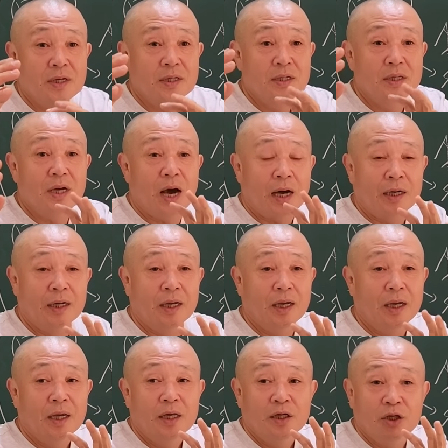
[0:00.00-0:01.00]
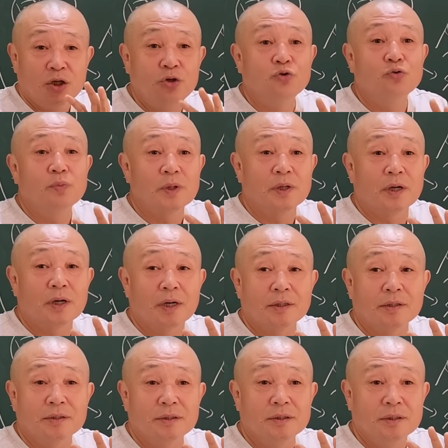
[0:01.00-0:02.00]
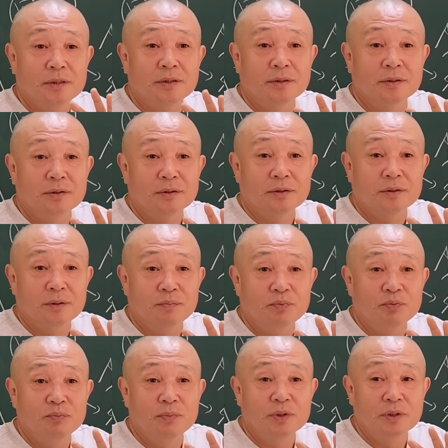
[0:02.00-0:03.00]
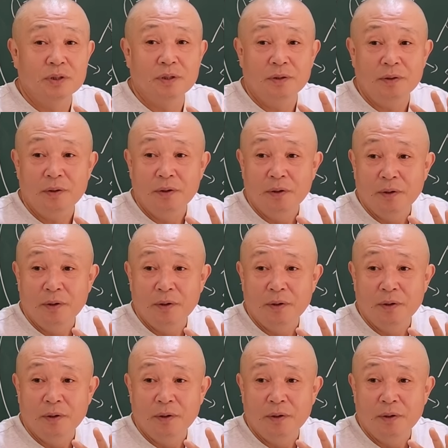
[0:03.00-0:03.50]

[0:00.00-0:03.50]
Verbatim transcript: 이 안에 기후변화라든지 이런 것들이 분명히